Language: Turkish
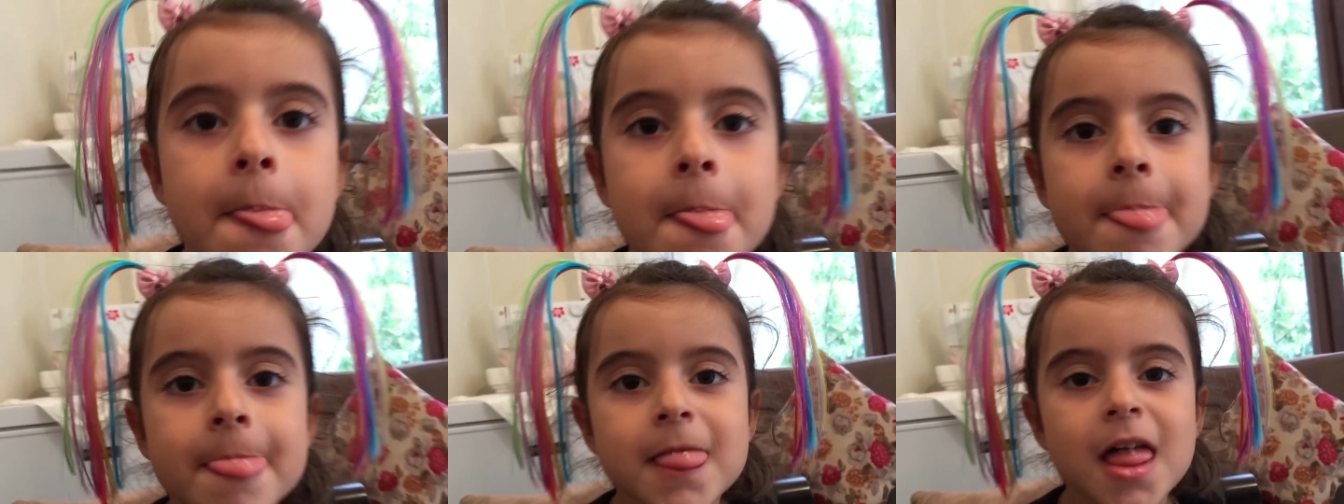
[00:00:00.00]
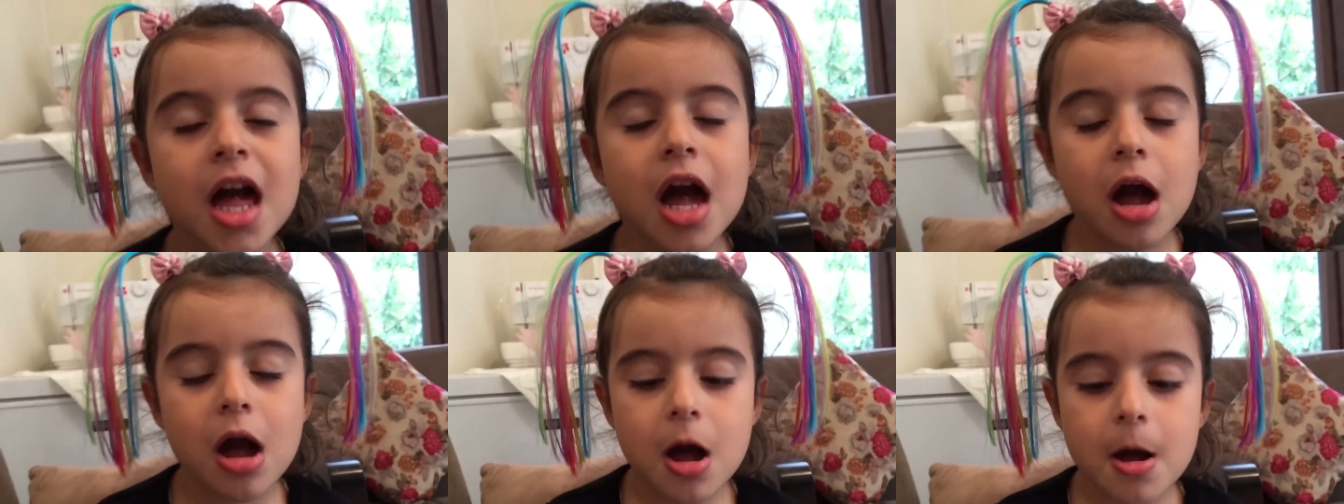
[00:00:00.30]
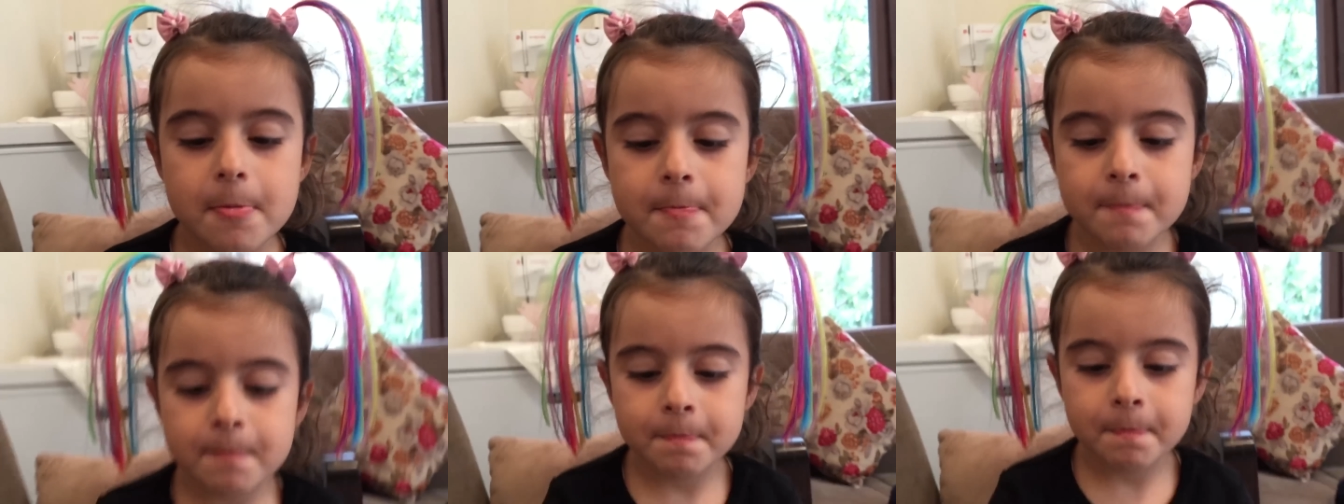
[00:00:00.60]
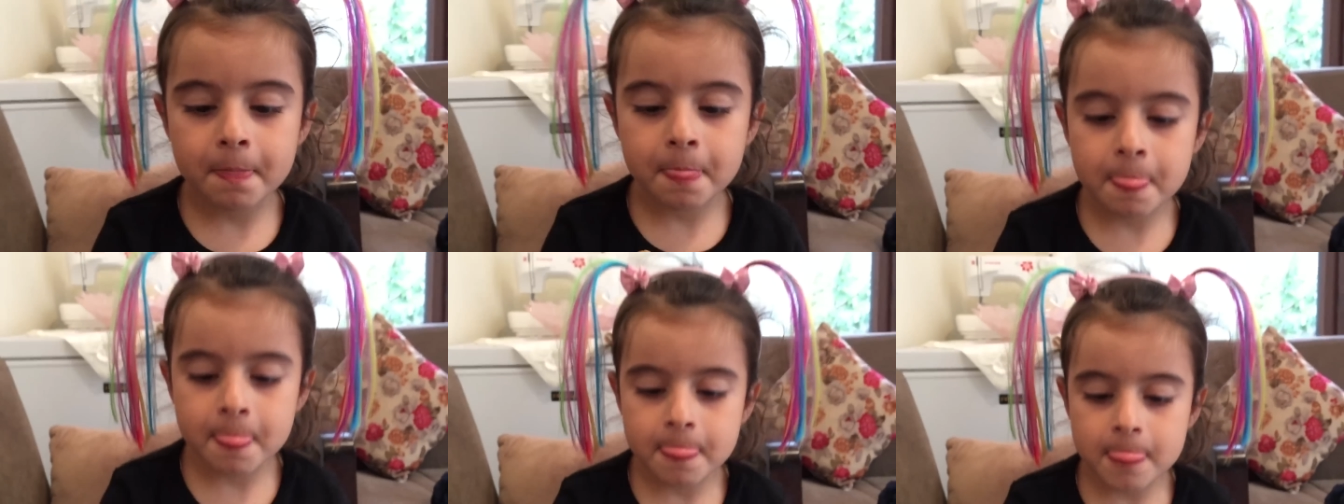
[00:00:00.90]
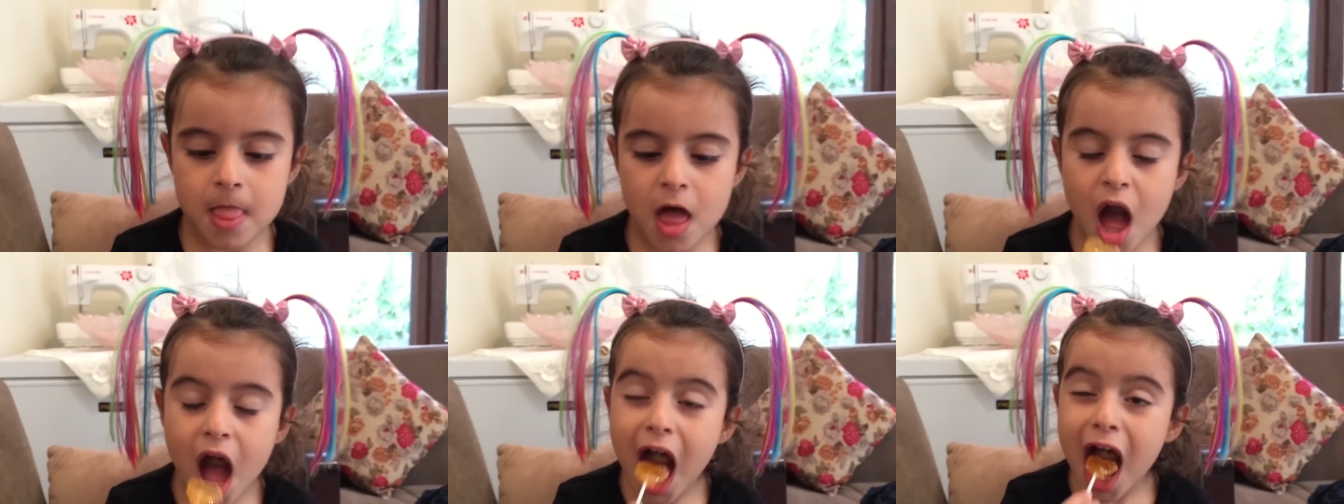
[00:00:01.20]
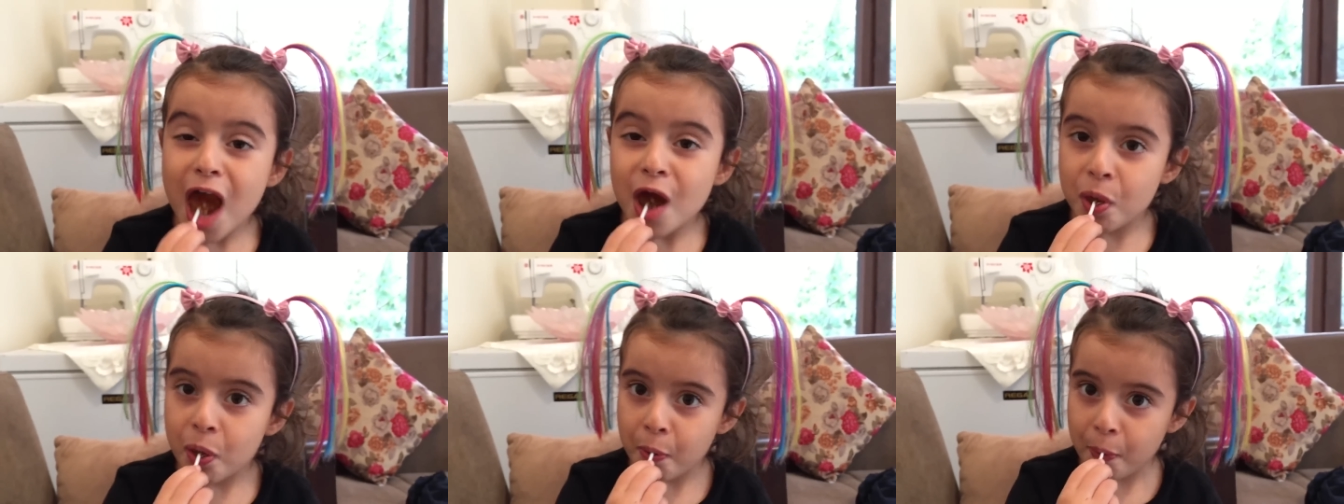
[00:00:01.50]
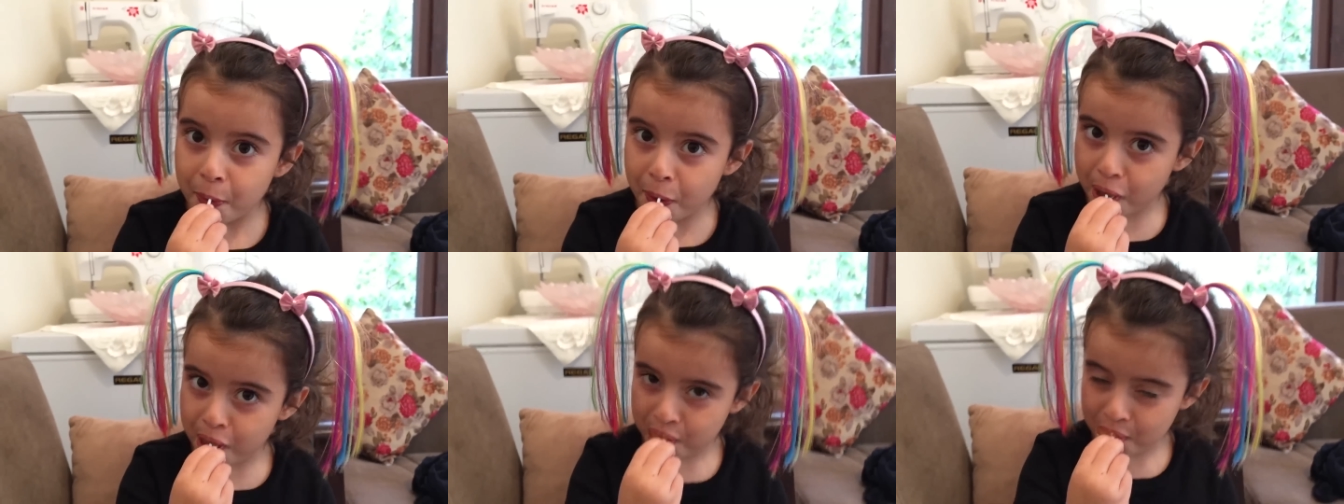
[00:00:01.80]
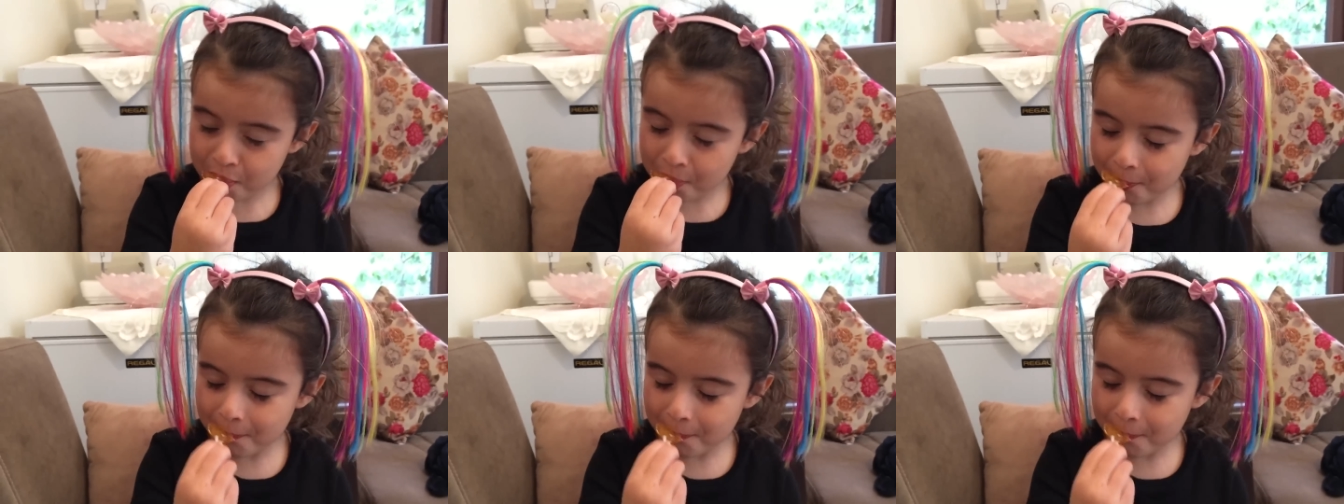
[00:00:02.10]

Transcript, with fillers: Güzel mi? Zevkli mi?